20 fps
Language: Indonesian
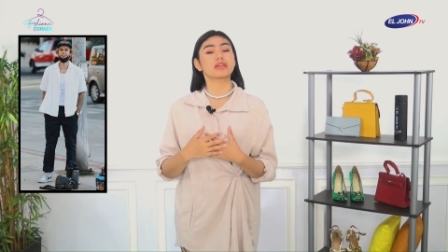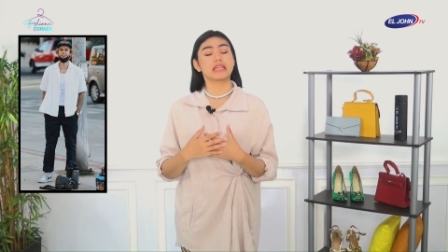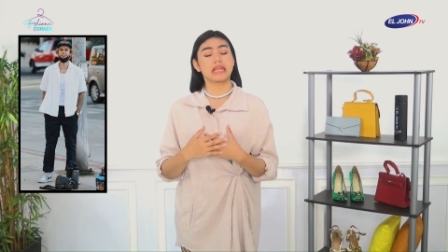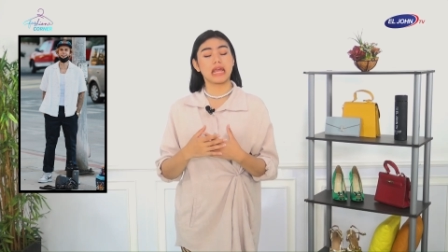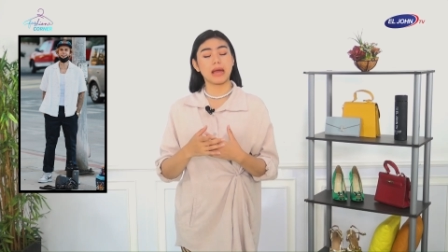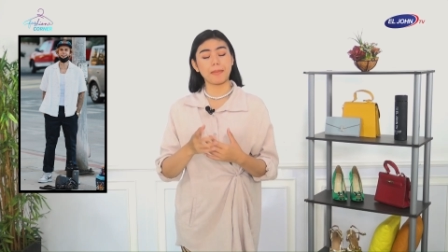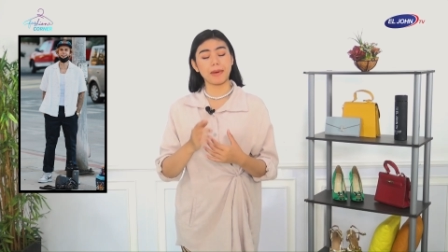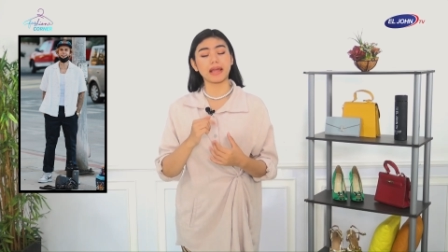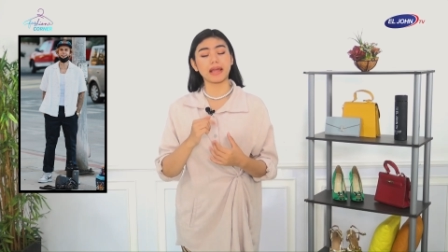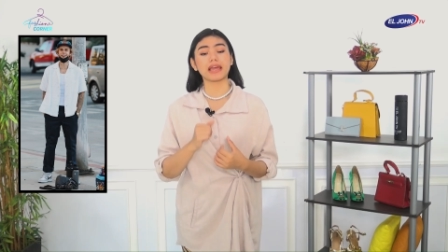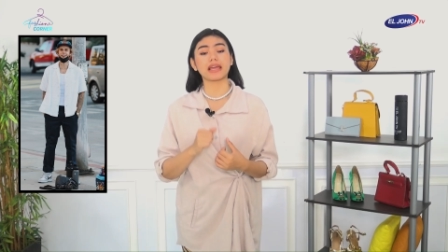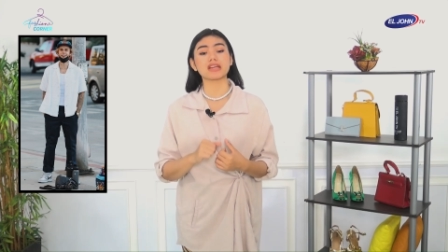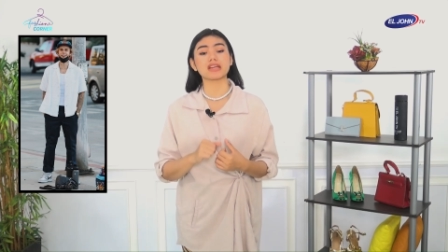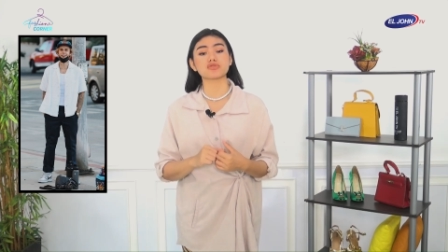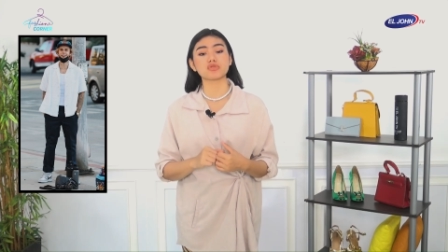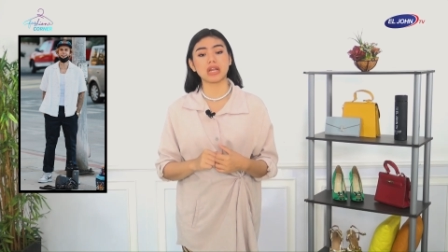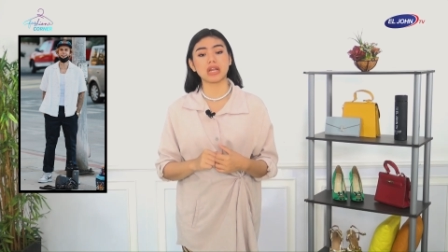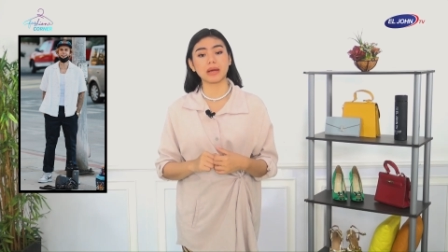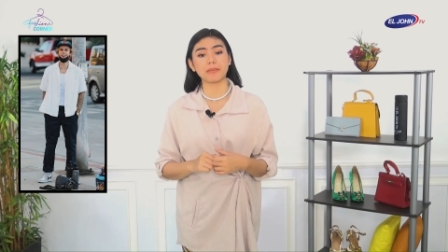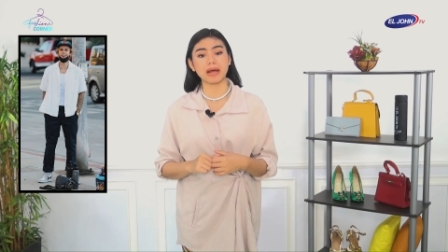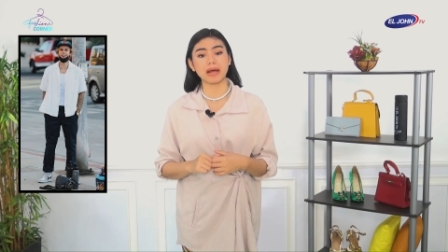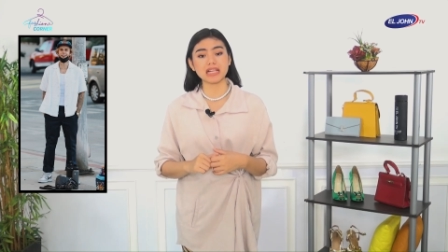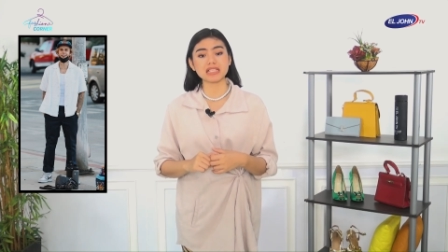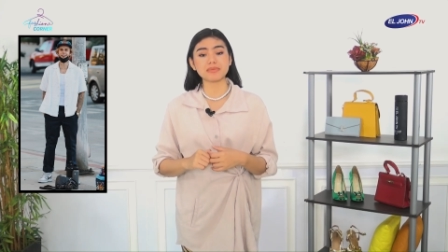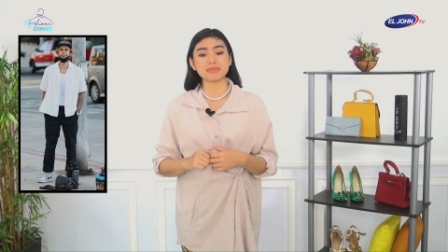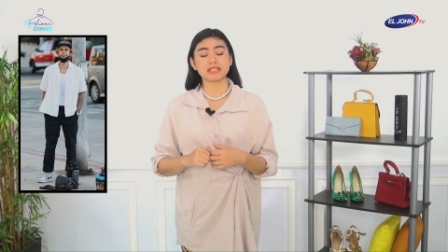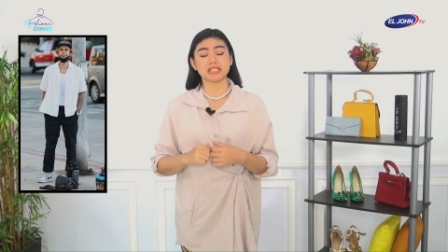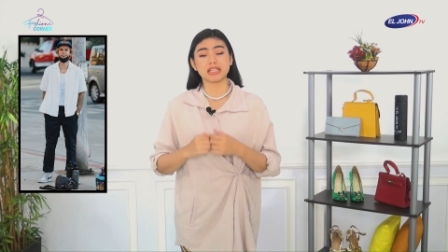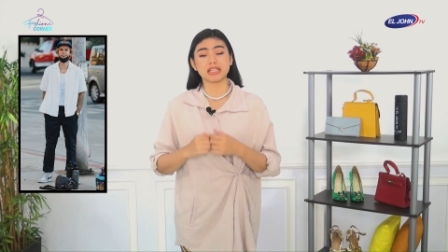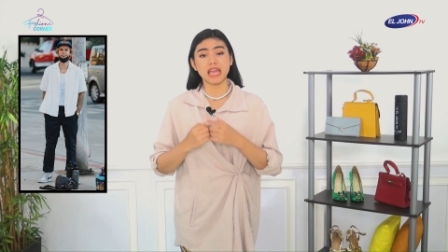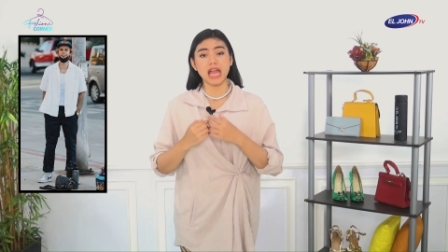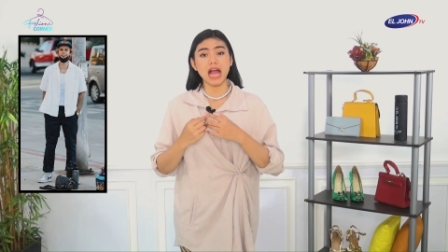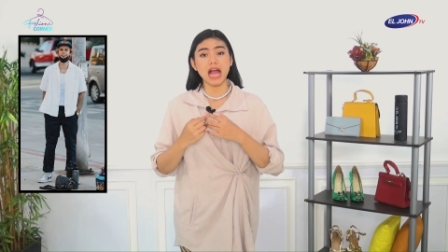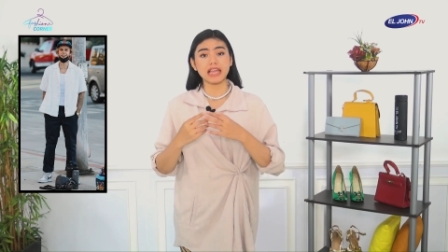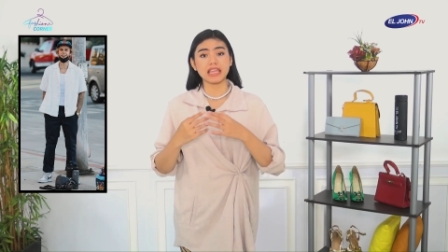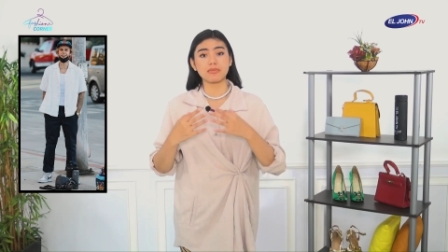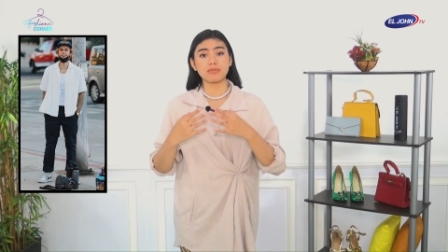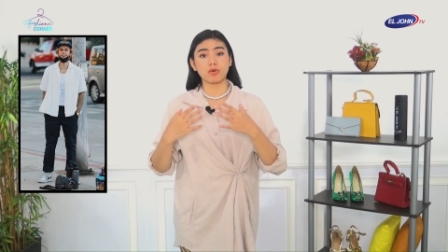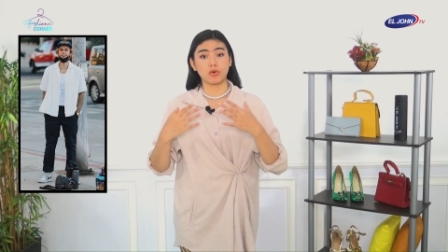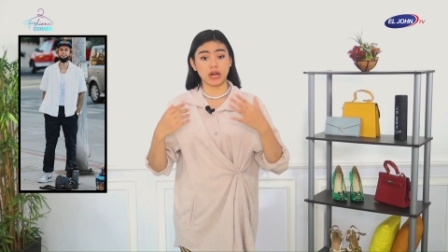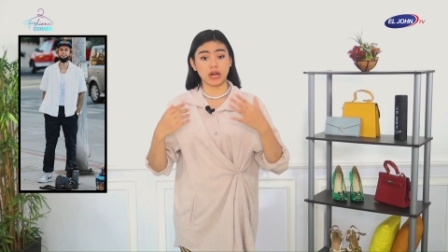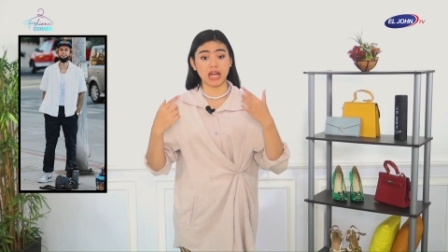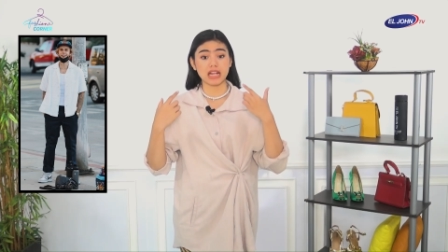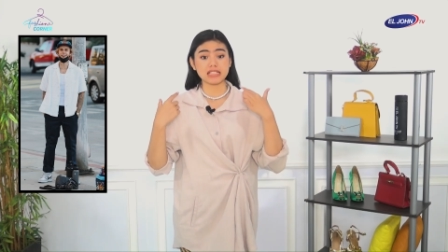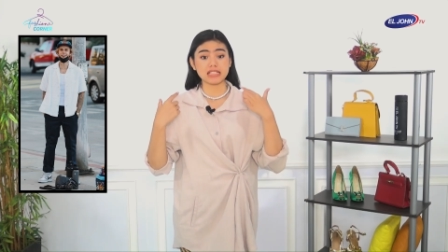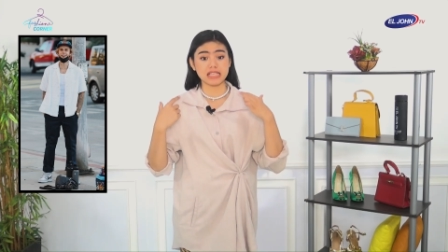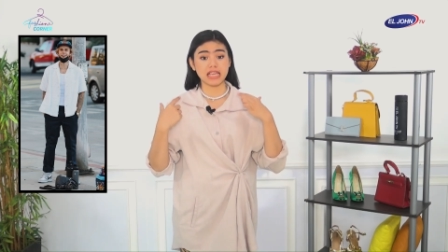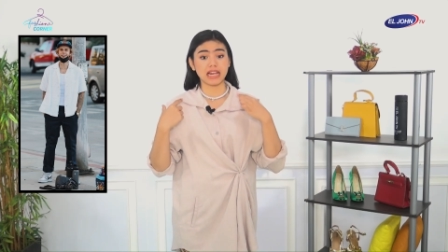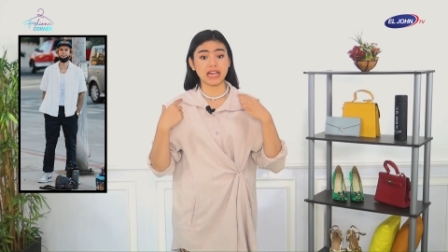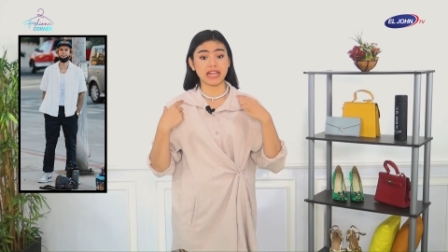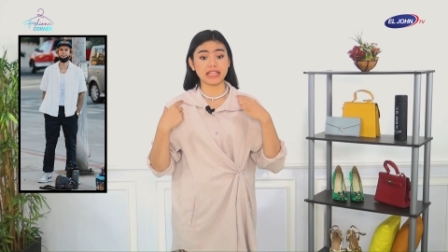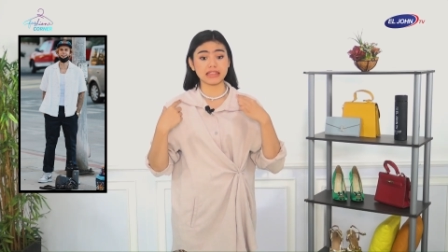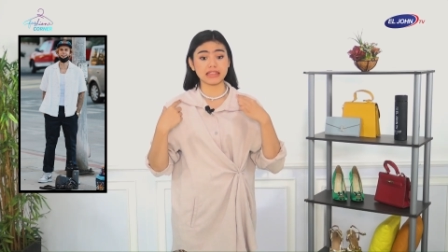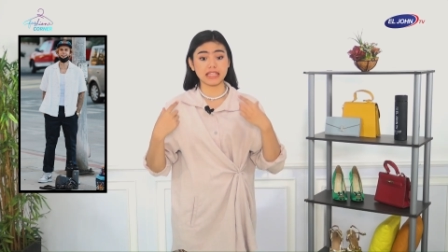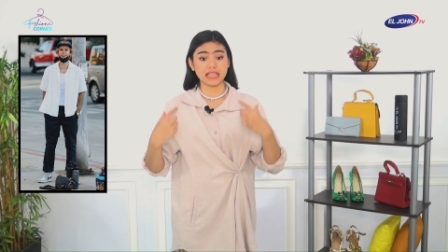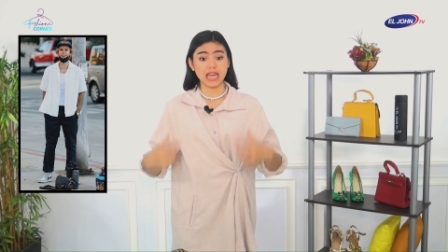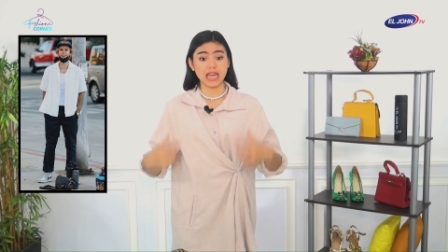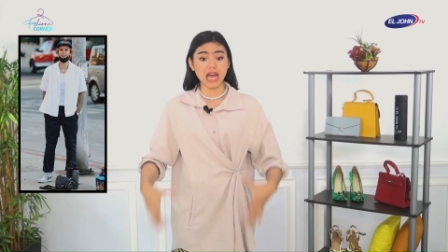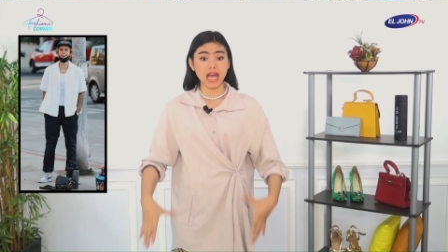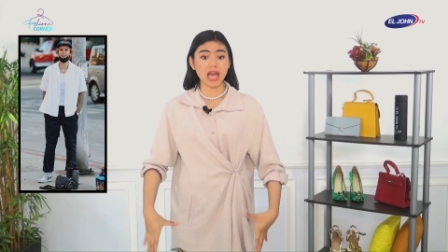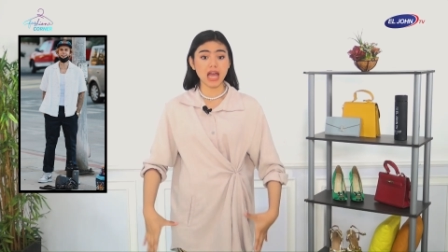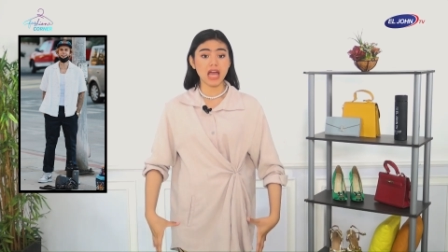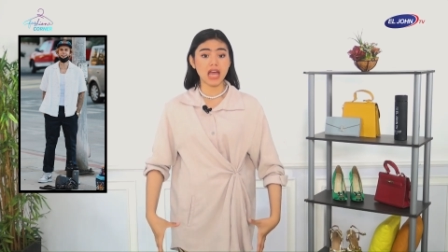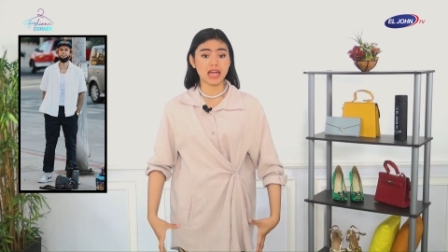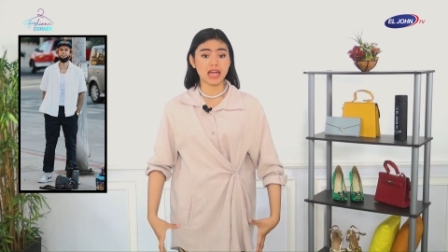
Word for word: dia pakai casual yang malas pasti dia hanya menggunakan singlet dia